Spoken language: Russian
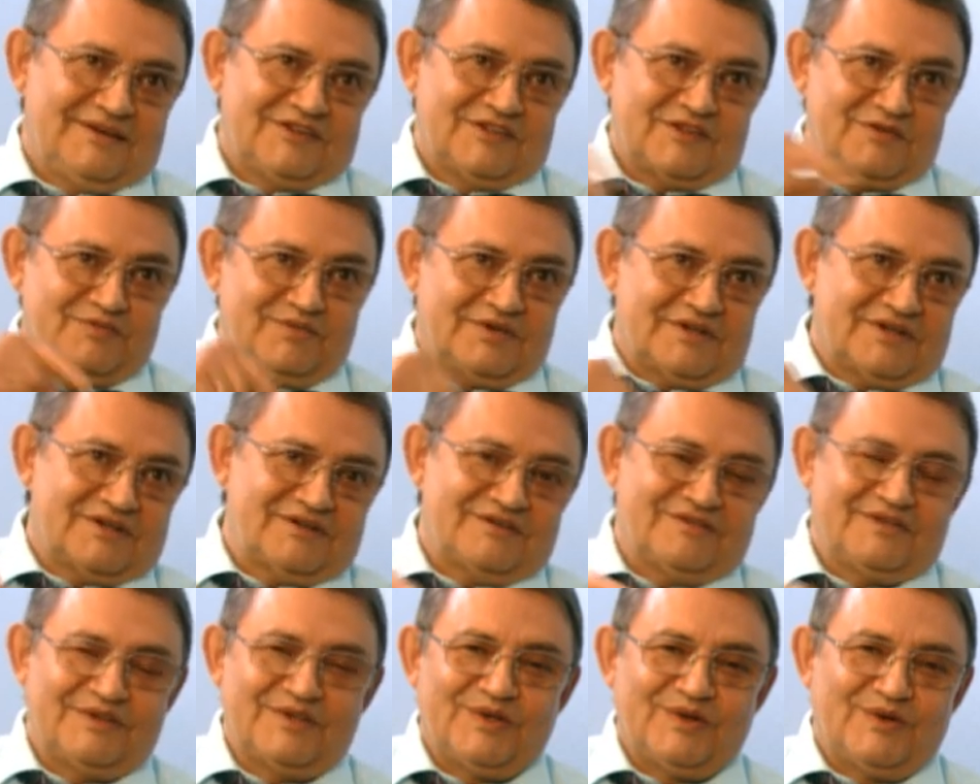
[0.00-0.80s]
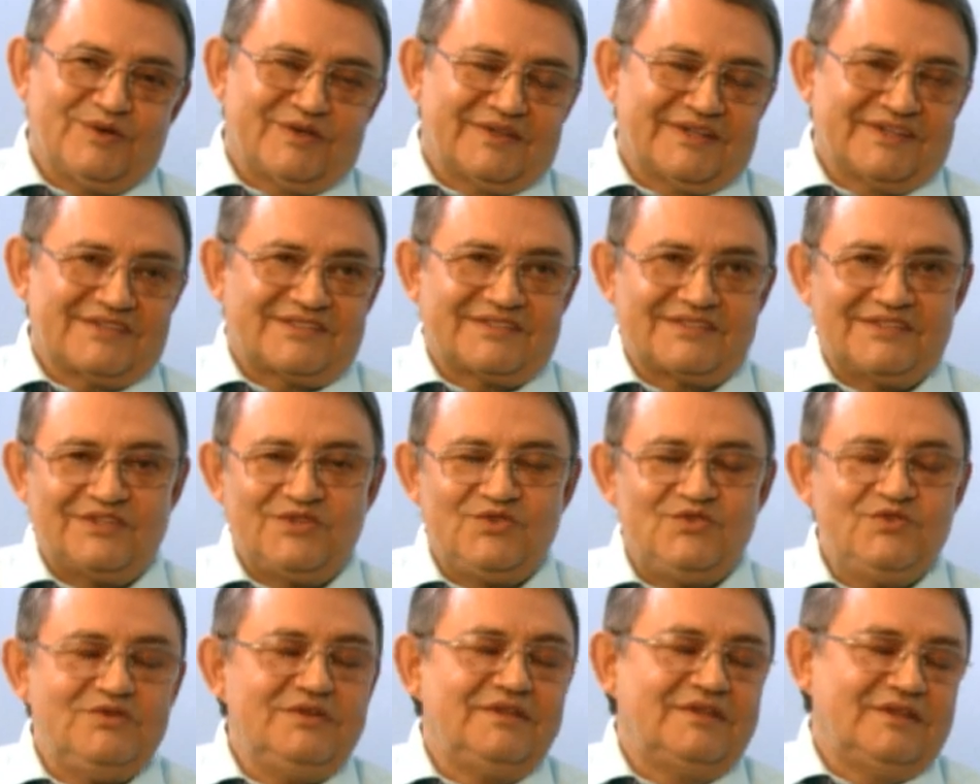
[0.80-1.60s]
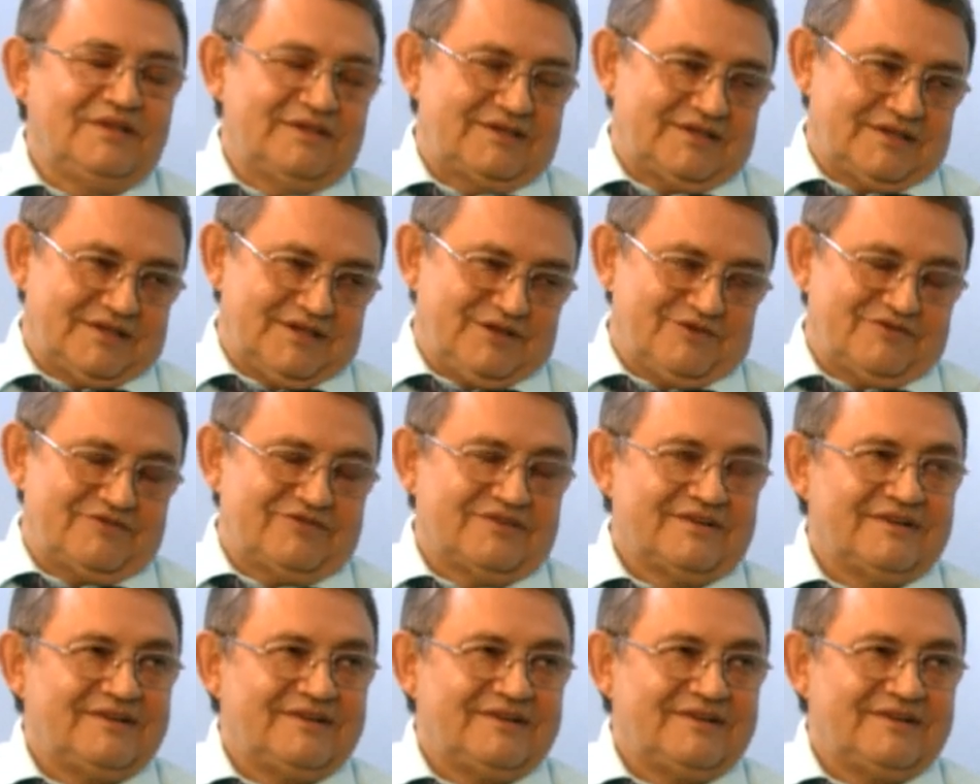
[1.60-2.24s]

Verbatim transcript: с 1 июля у нас единый тариф.